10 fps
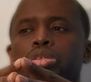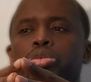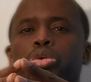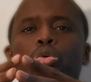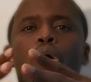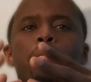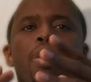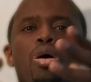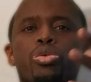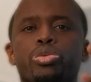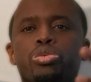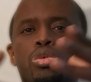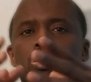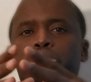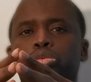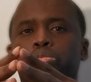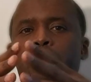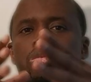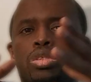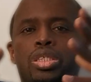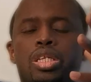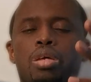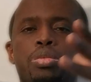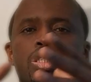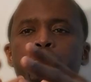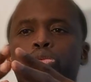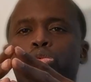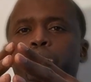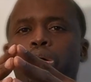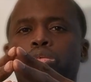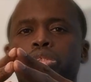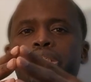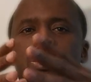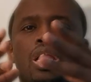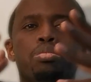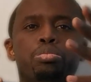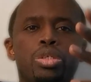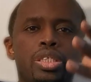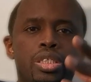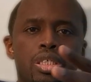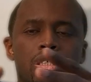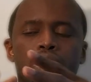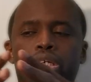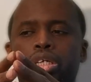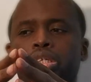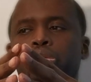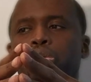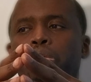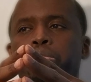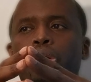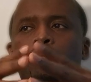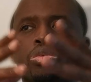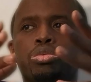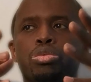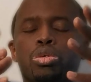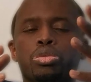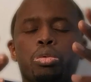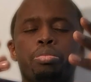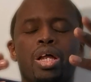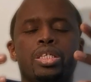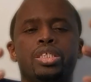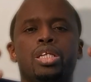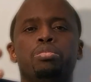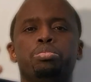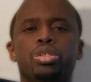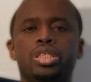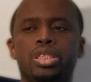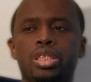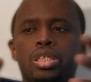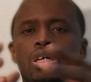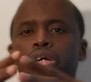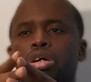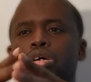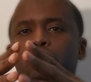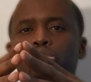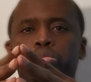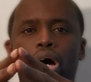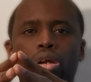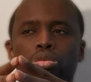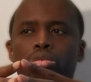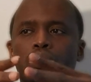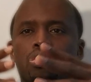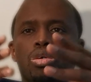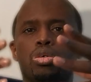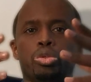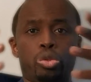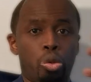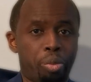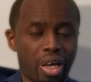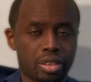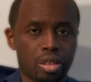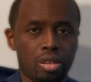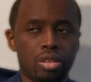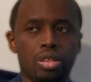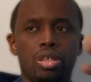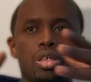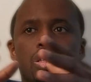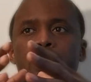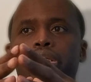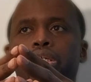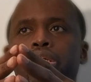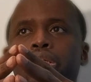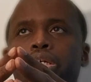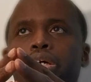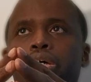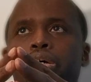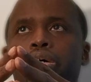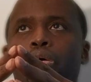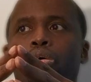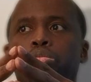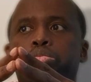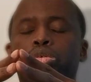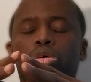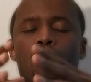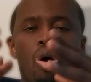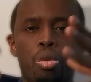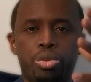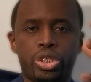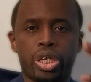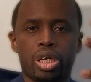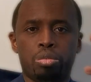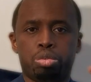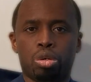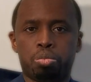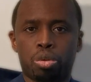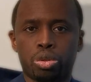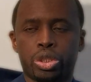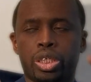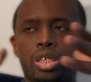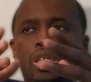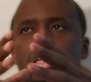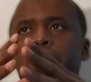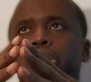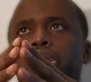De quoi parlons-nous lorsque nous parlons d'islamisme Nous parlons d'islam politique. Et de quoi parlons-nous quand on parle d'islam politique Nous parlons de personnes qui euh, ont pour objet et pour projet